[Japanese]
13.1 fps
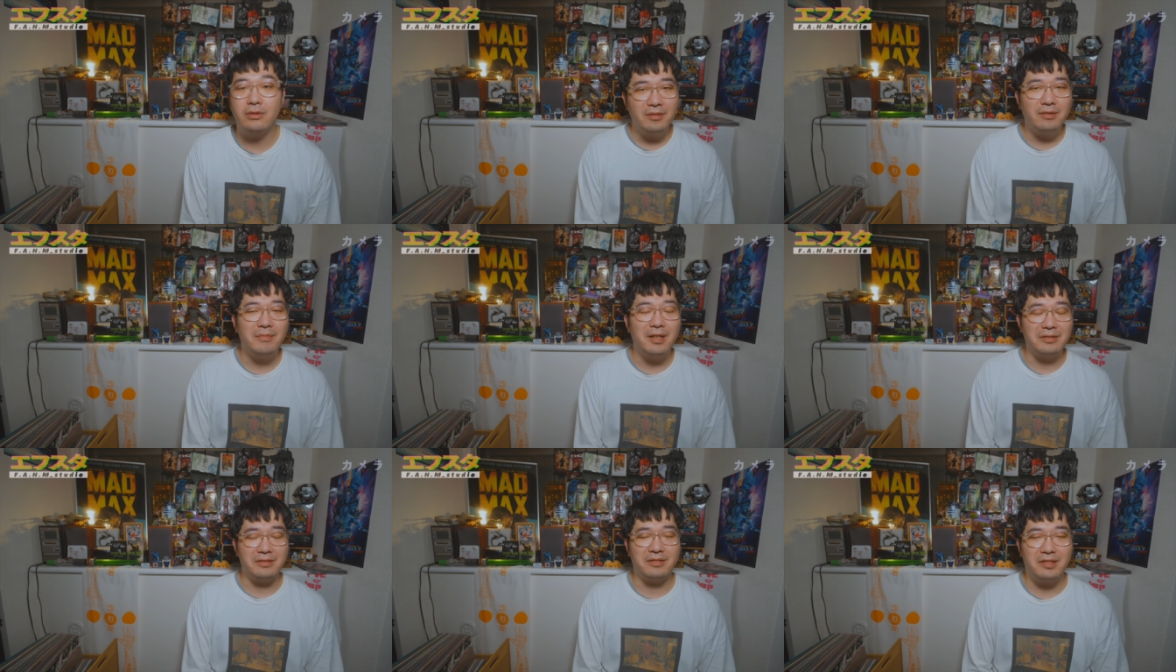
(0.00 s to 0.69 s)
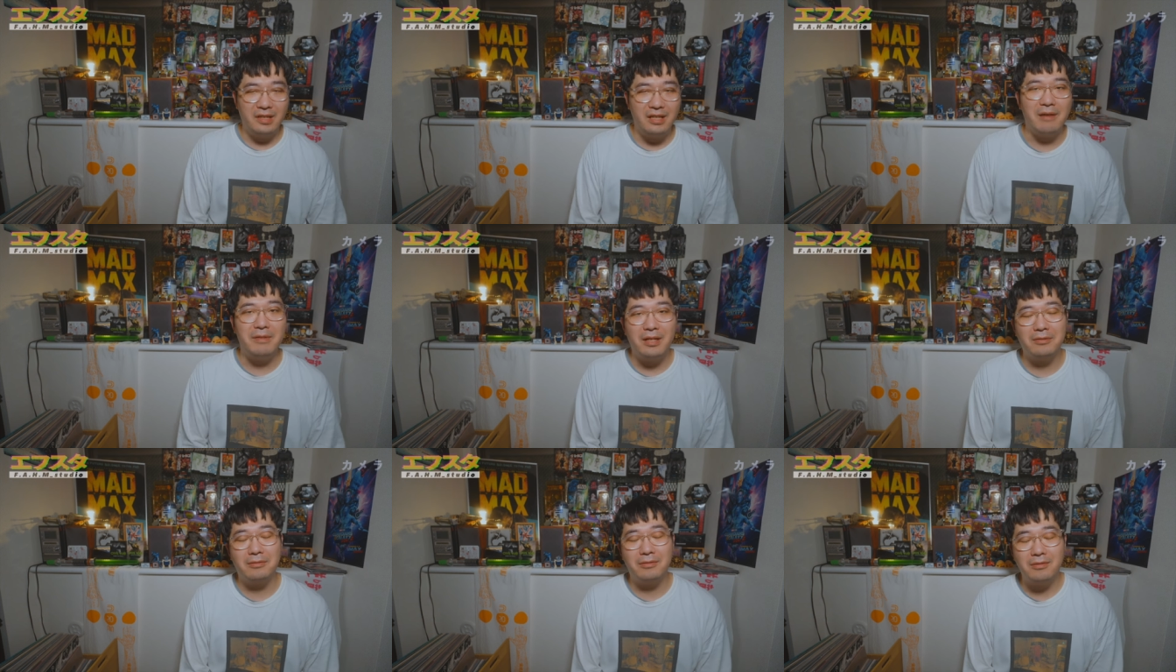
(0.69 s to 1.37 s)
本当まず月並み
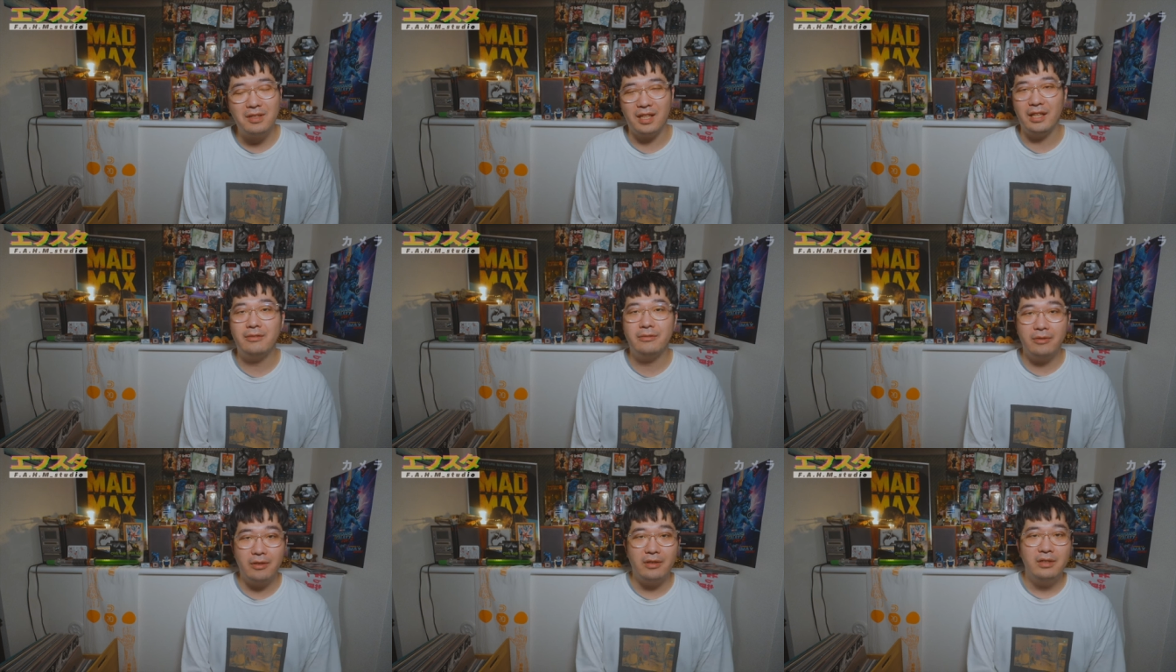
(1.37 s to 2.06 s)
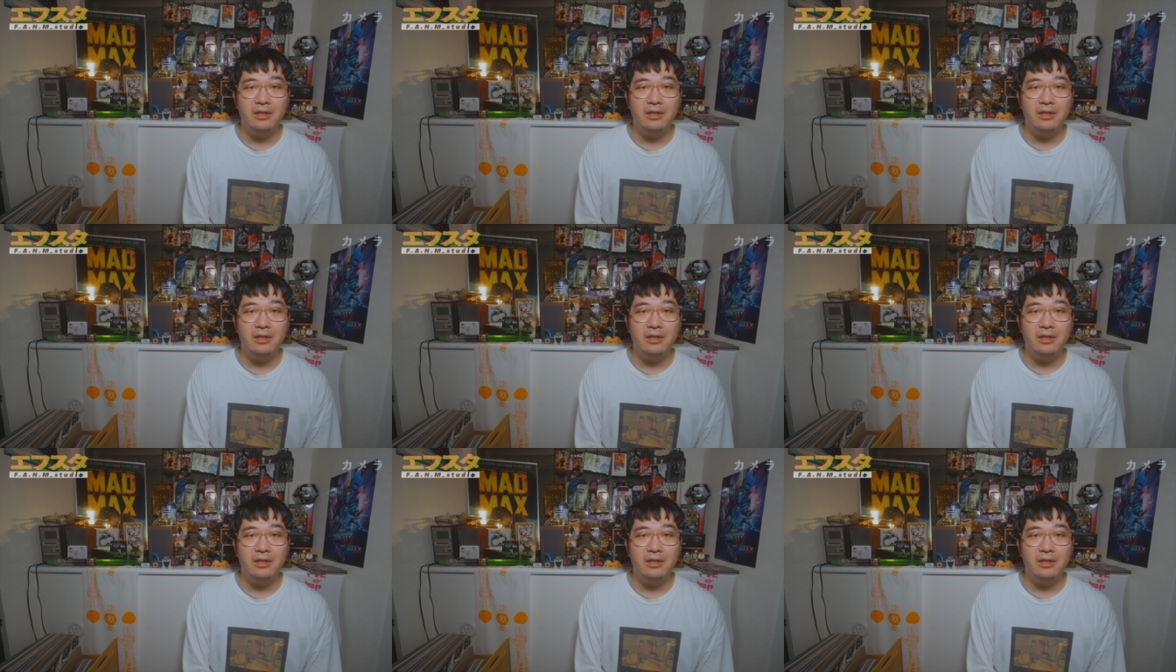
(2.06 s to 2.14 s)
なところから行くと、